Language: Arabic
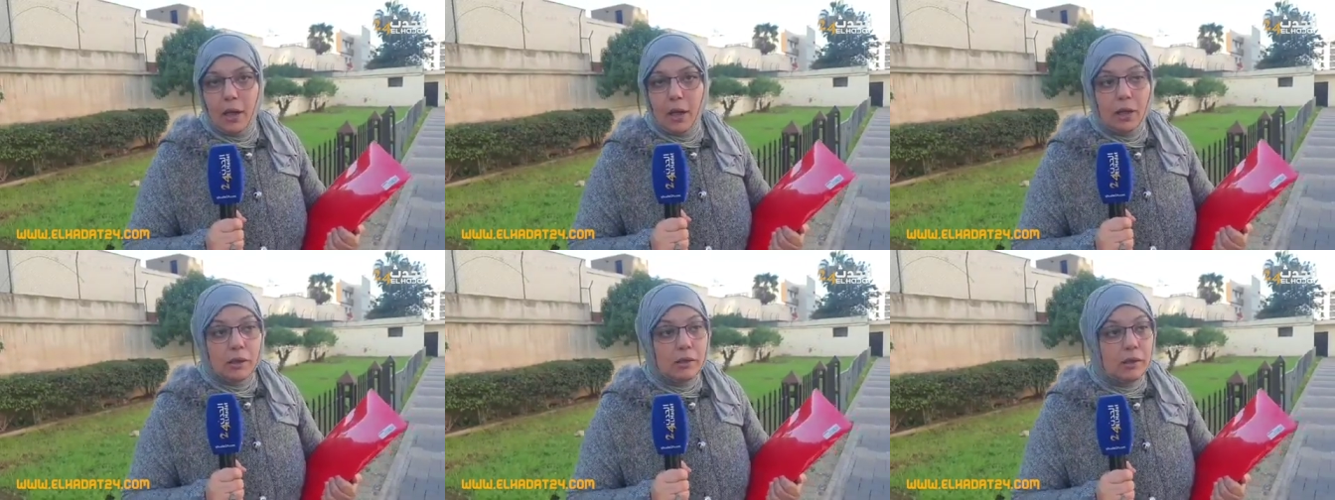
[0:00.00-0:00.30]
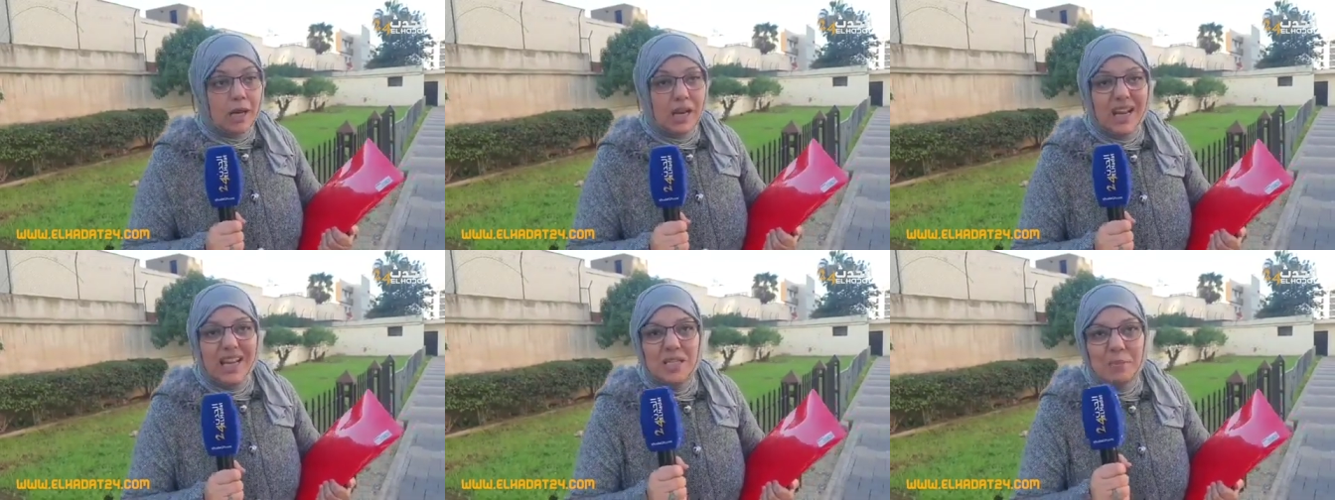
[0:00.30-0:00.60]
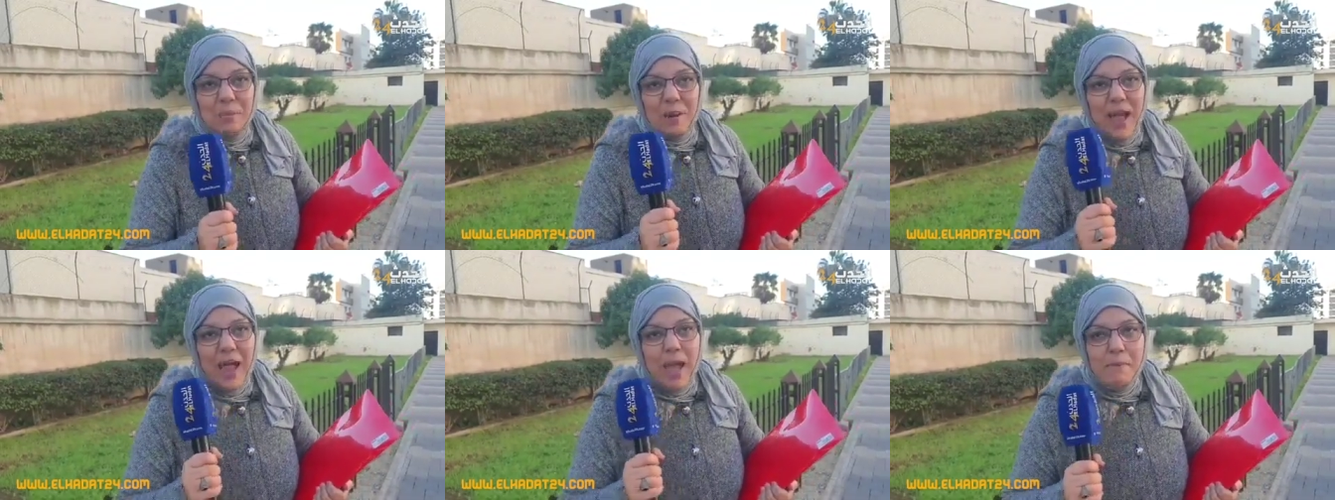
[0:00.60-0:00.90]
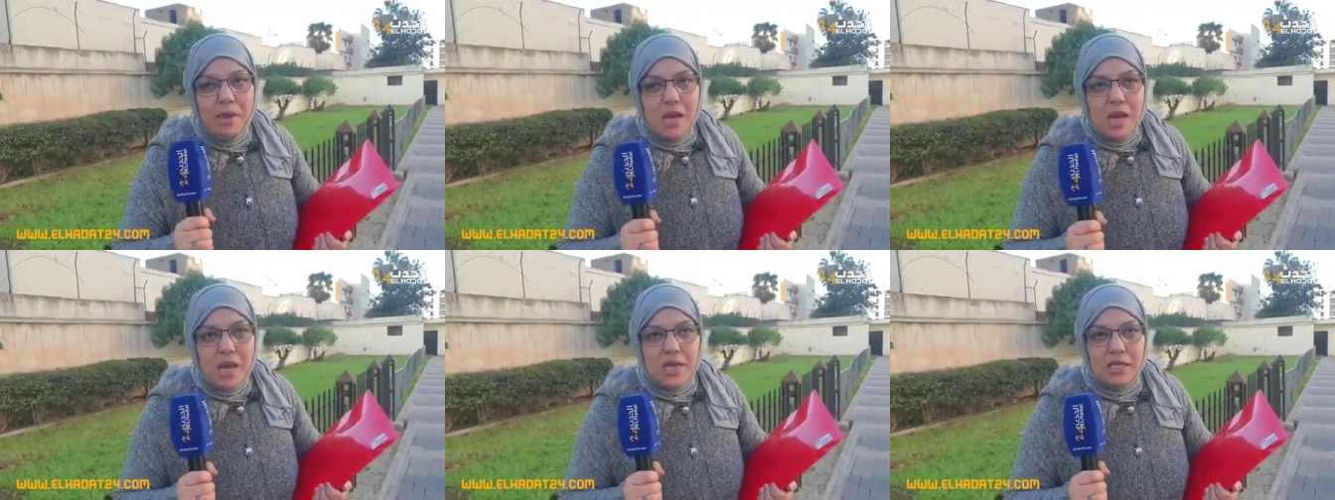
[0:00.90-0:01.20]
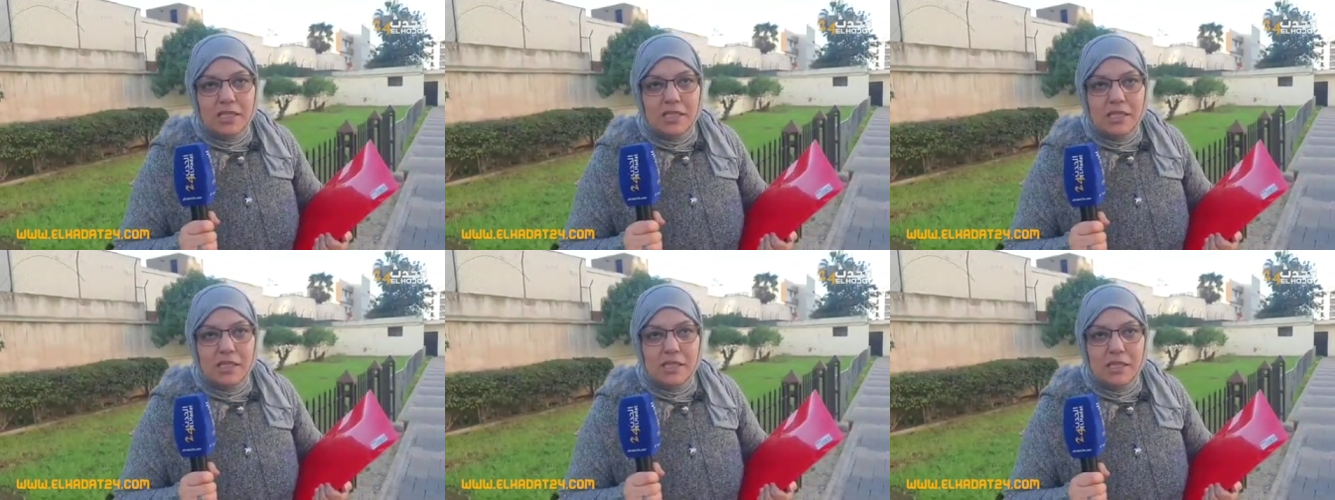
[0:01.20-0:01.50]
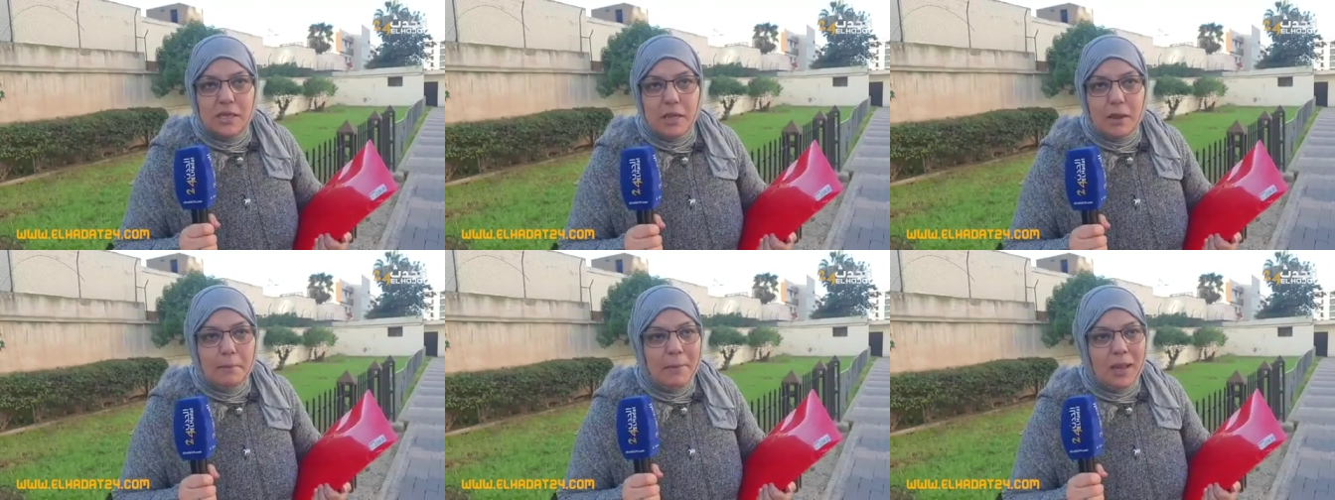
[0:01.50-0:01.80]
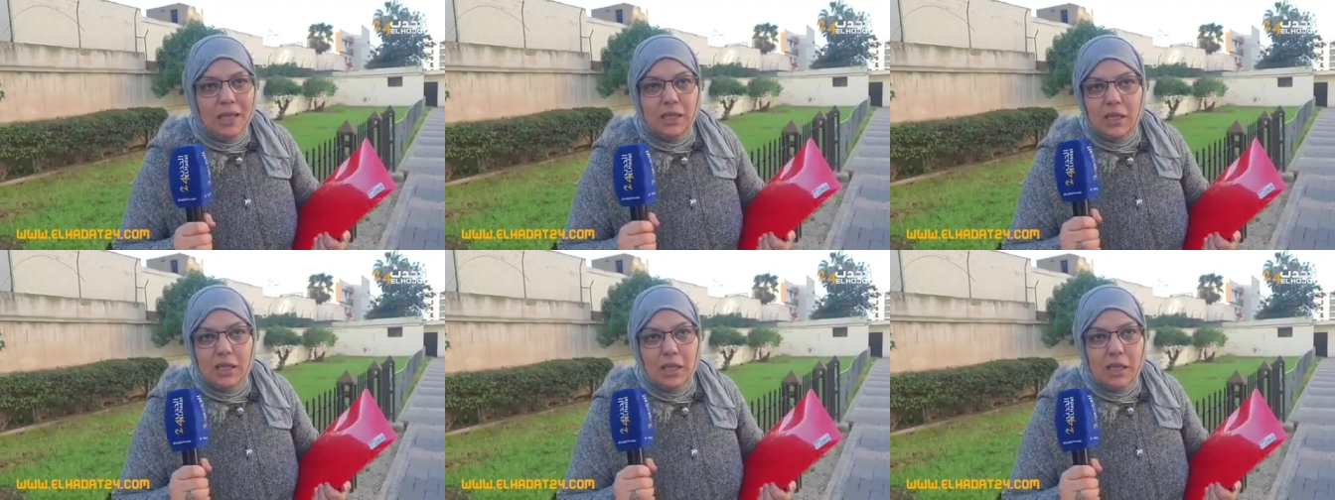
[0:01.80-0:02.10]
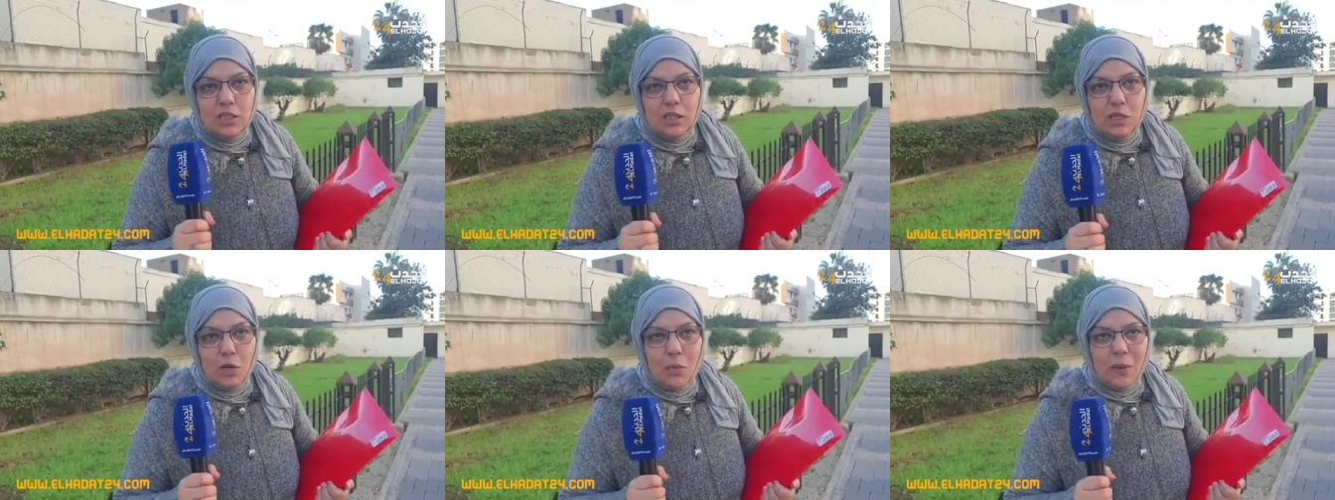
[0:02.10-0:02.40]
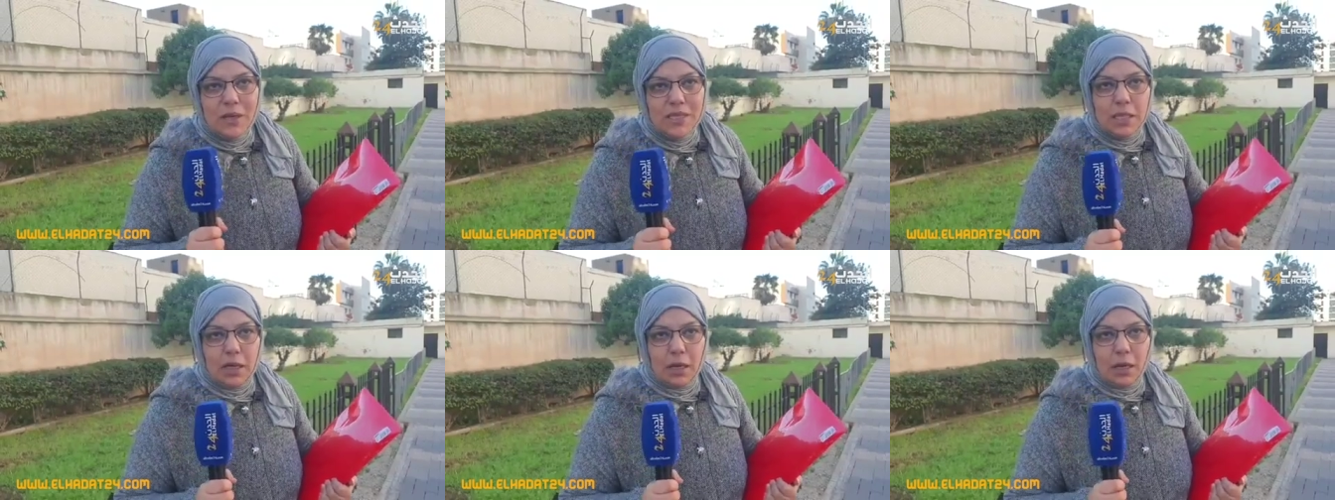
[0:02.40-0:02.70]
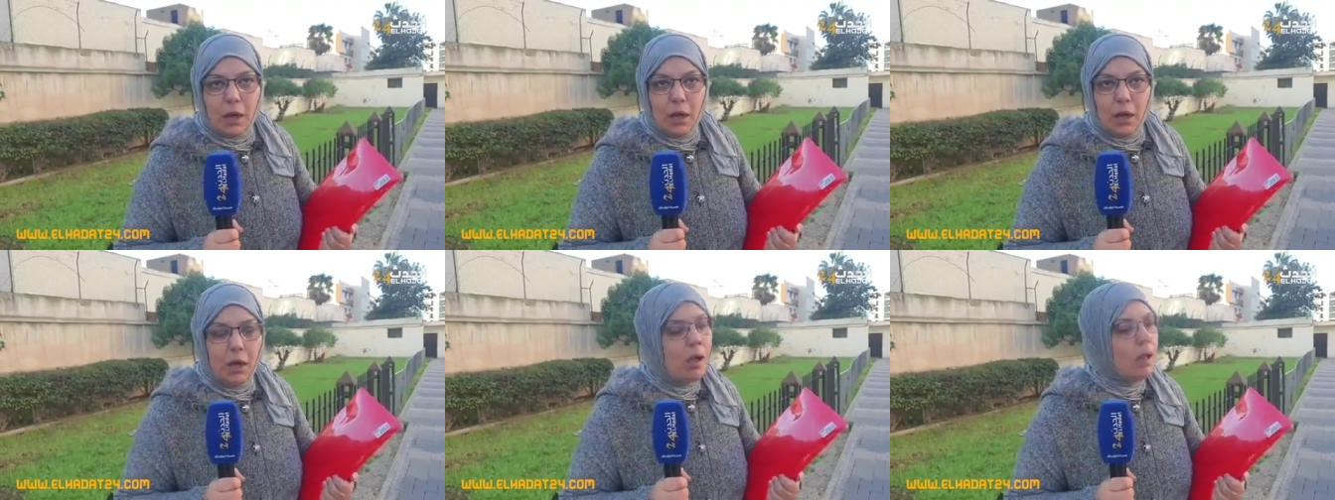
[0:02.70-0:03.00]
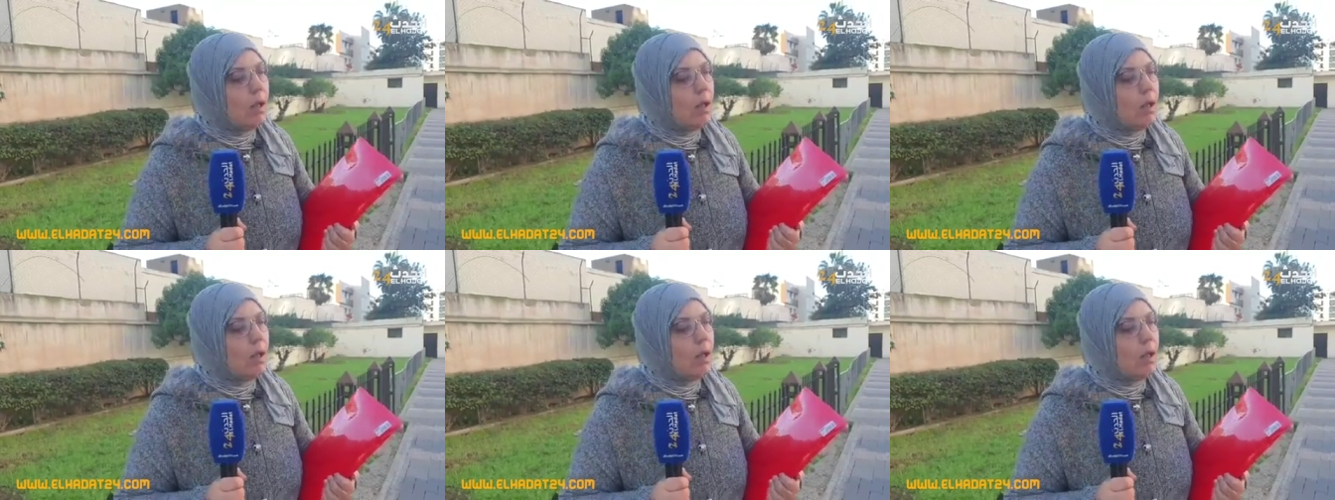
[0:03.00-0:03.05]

الدري لا عاميات ما عندي لي حتى وثيقه